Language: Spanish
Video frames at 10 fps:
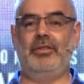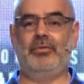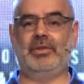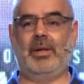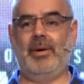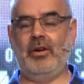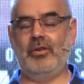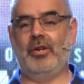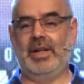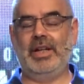en tu
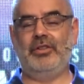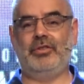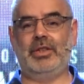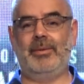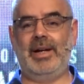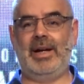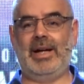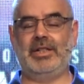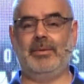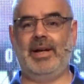trabajo, eso te va a
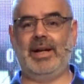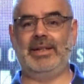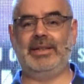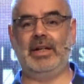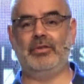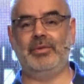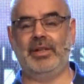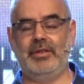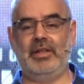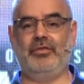llevar a que tengas un
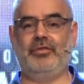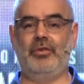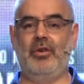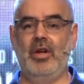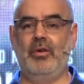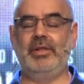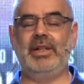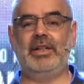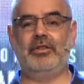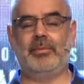ascenso, un
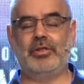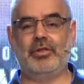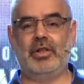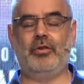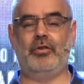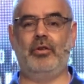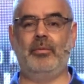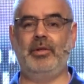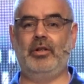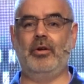ingreso mayor
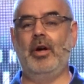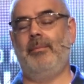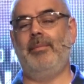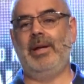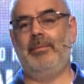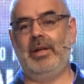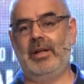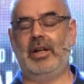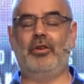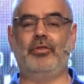económico,
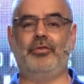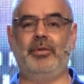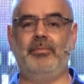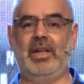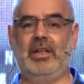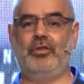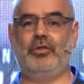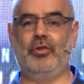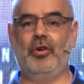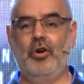
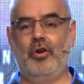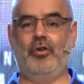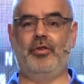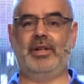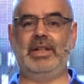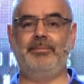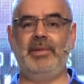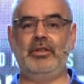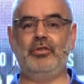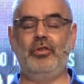reconocimiento, honra,
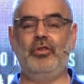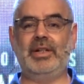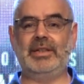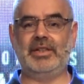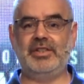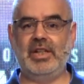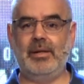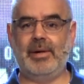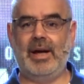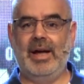mira todo lo que te
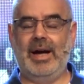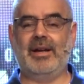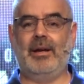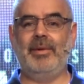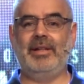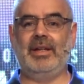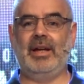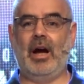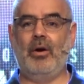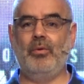lleva a realmente
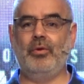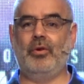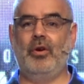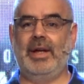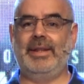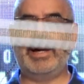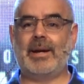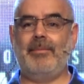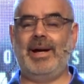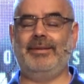a uno dar
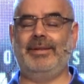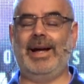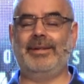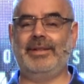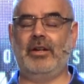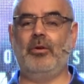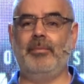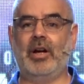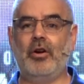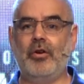más, hacerlo
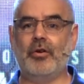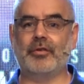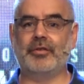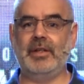mejor,